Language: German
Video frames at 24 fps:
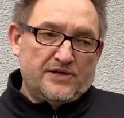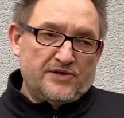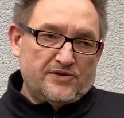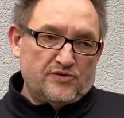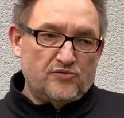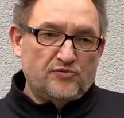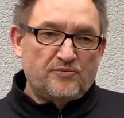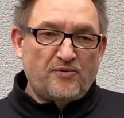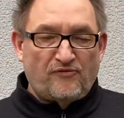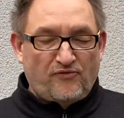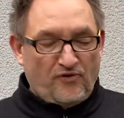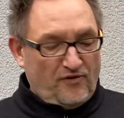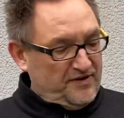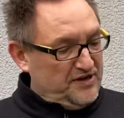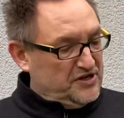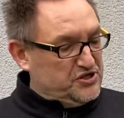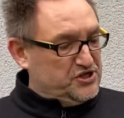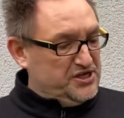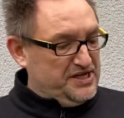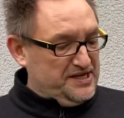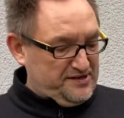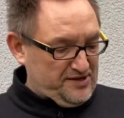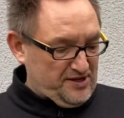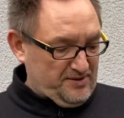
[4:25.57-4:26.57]
So, bevor wir jetzt
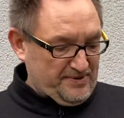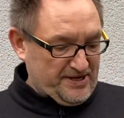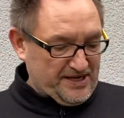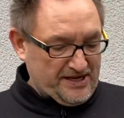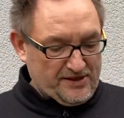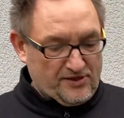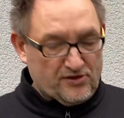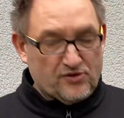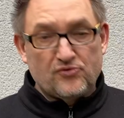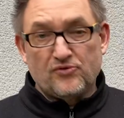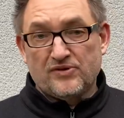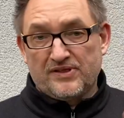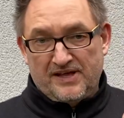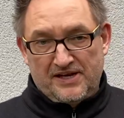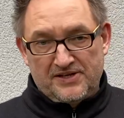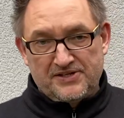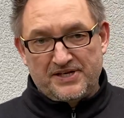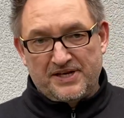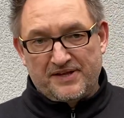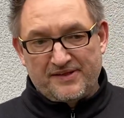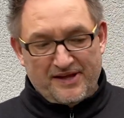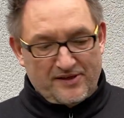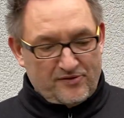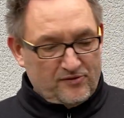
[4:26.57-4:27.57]
schießen, noch mal ganz kurz, hatte ich
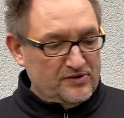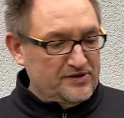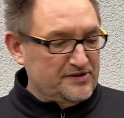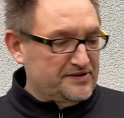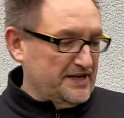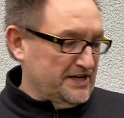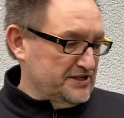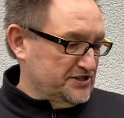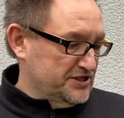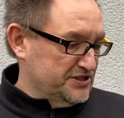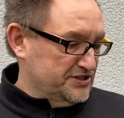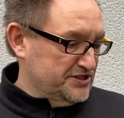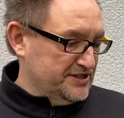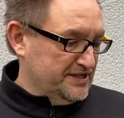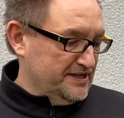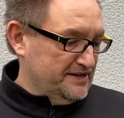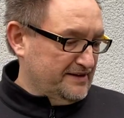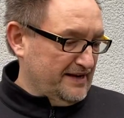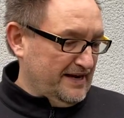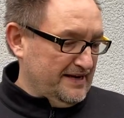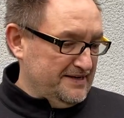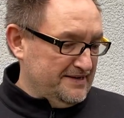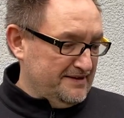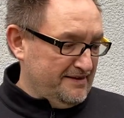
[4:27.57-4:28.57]
ja gesagt, zu den technischen
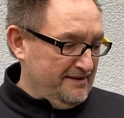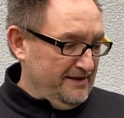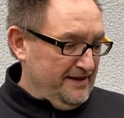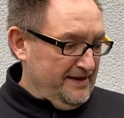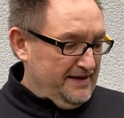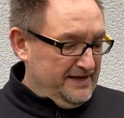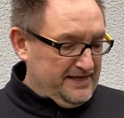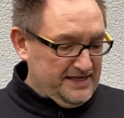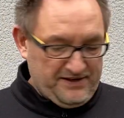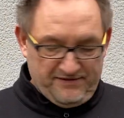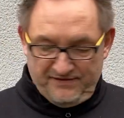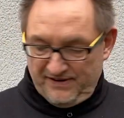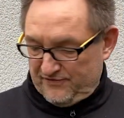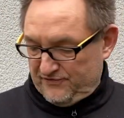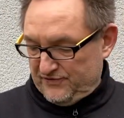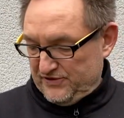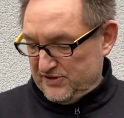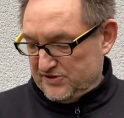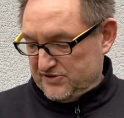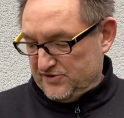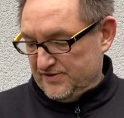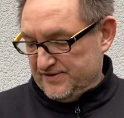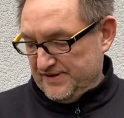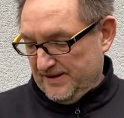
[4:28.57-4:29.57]
Details. Die Waffe
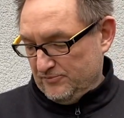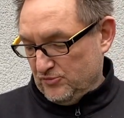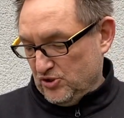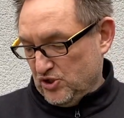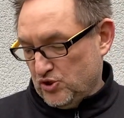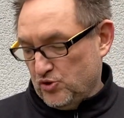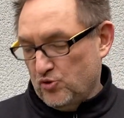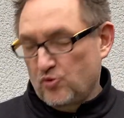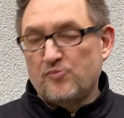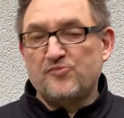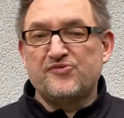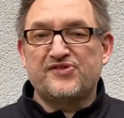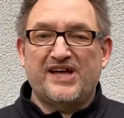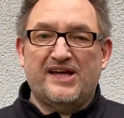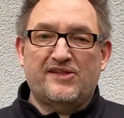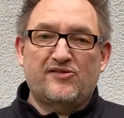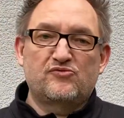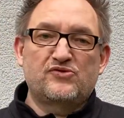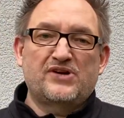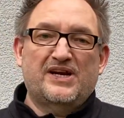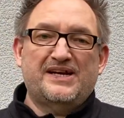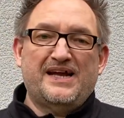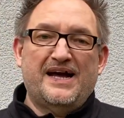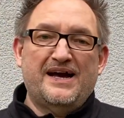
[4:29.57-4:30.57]
ist zusammengeschoben,
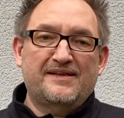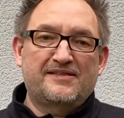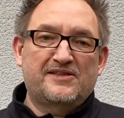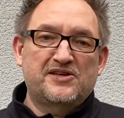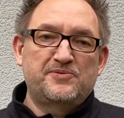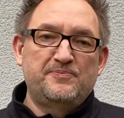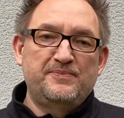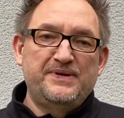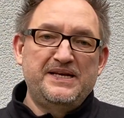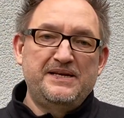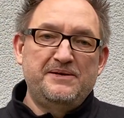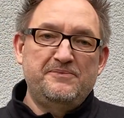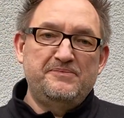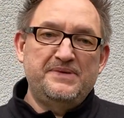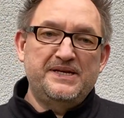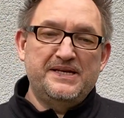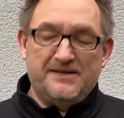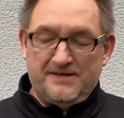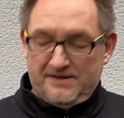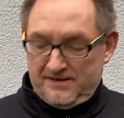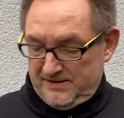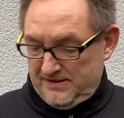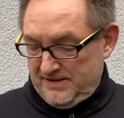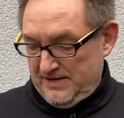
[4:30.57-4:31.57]
680 mm
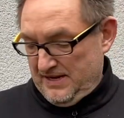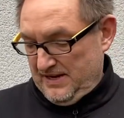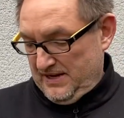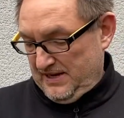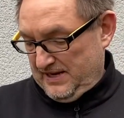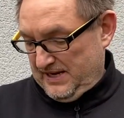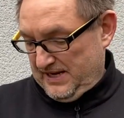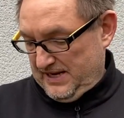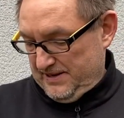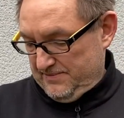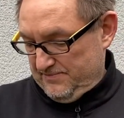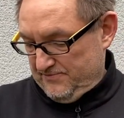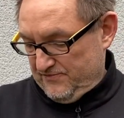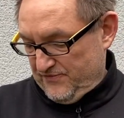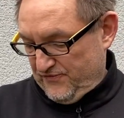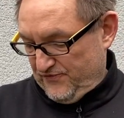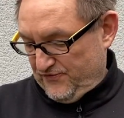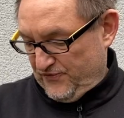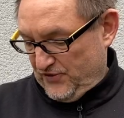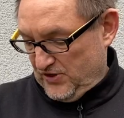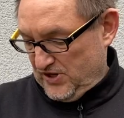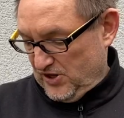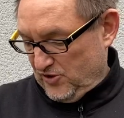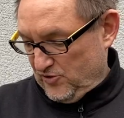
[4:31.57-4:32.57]
im
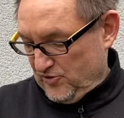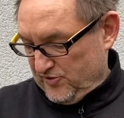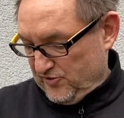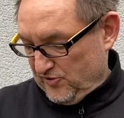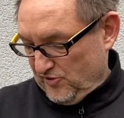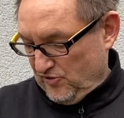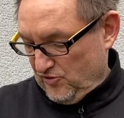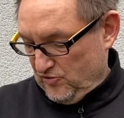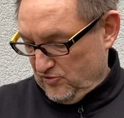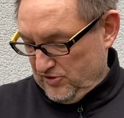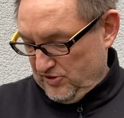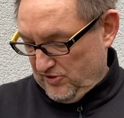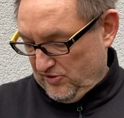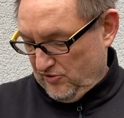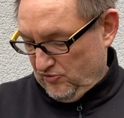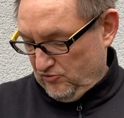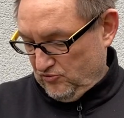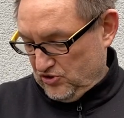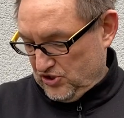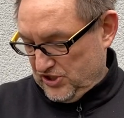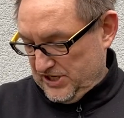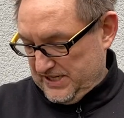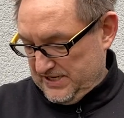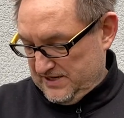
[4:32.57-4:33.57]
voll aufgezogenen
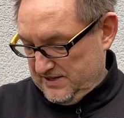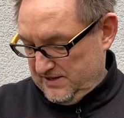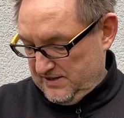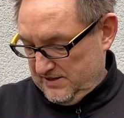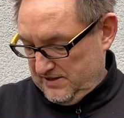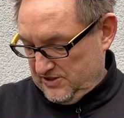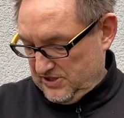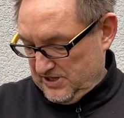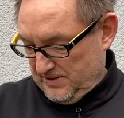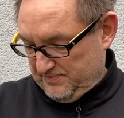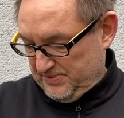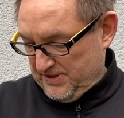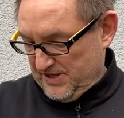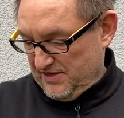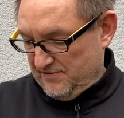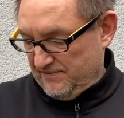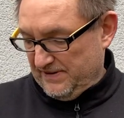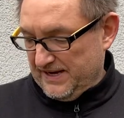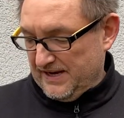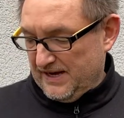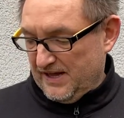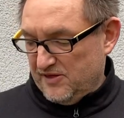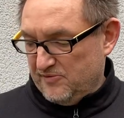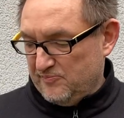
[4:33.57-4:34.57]
Zustand. Ich habe hier
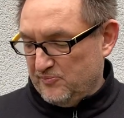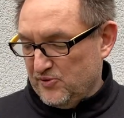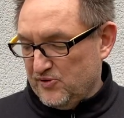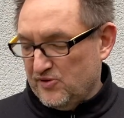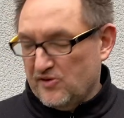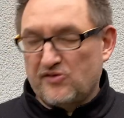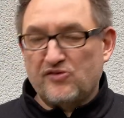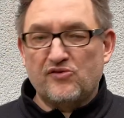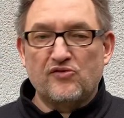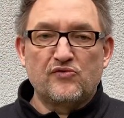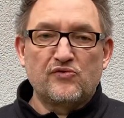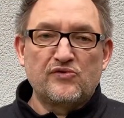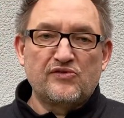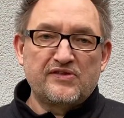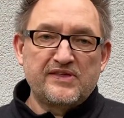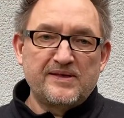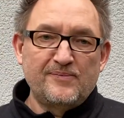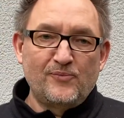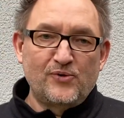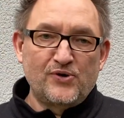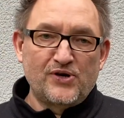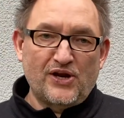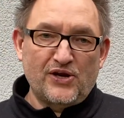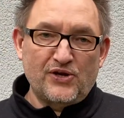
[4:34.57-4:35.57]
zwei Rastpositionen,
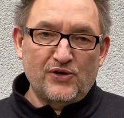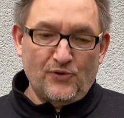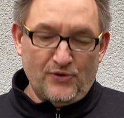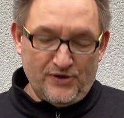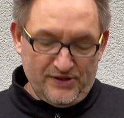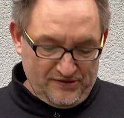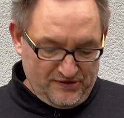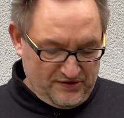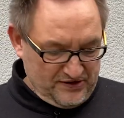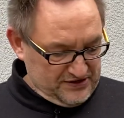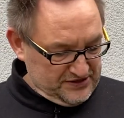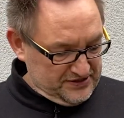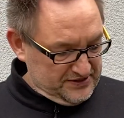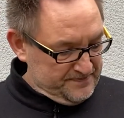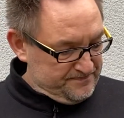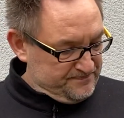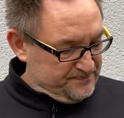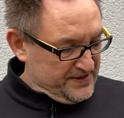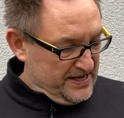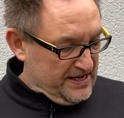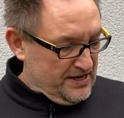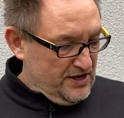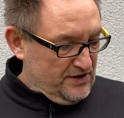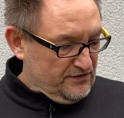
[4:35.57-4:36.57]
790.
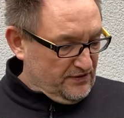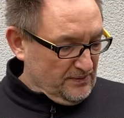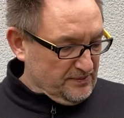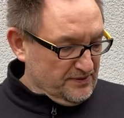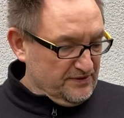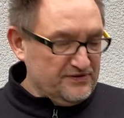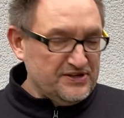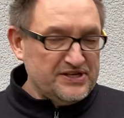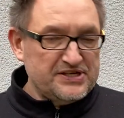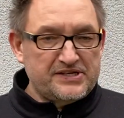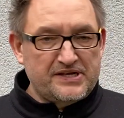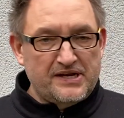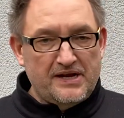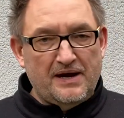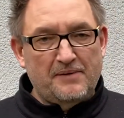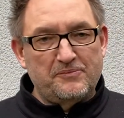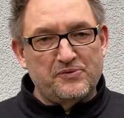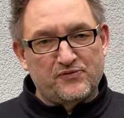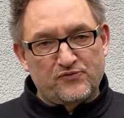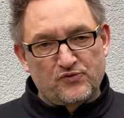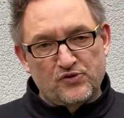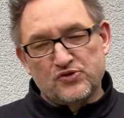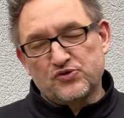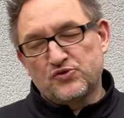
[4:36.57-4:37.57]
Vom Gewicht her habe
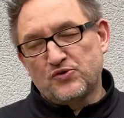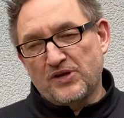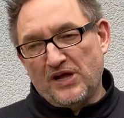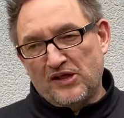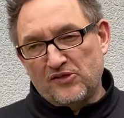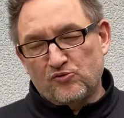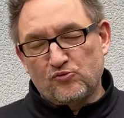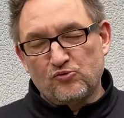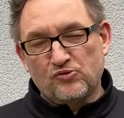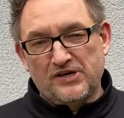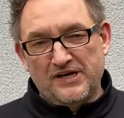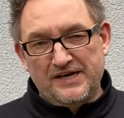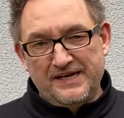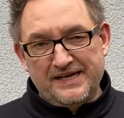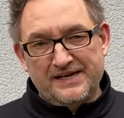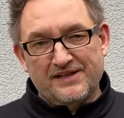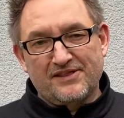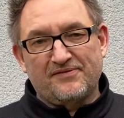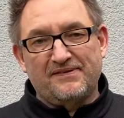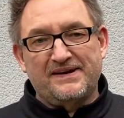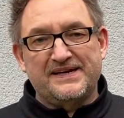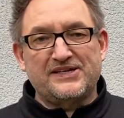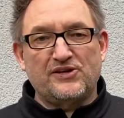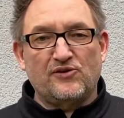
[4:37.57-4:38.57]
ich vorhin schon ganz gut gelegen,
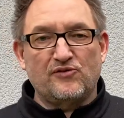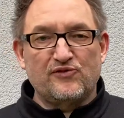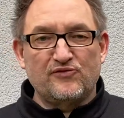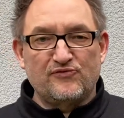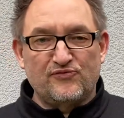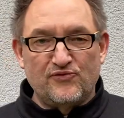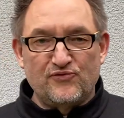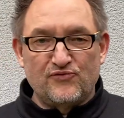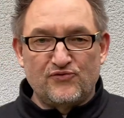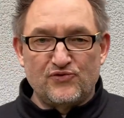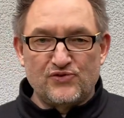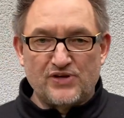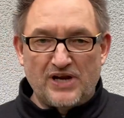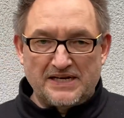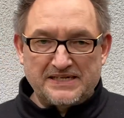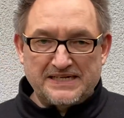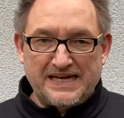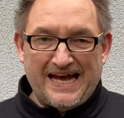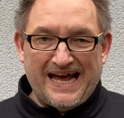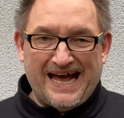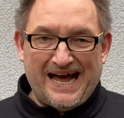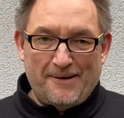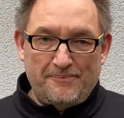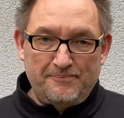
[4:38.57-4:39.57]
2500
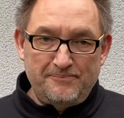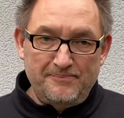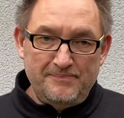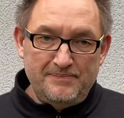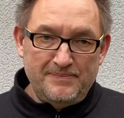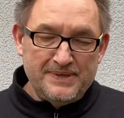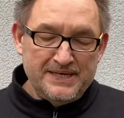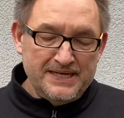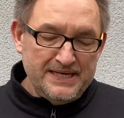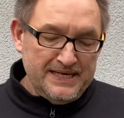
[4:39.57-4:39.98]
Gramm.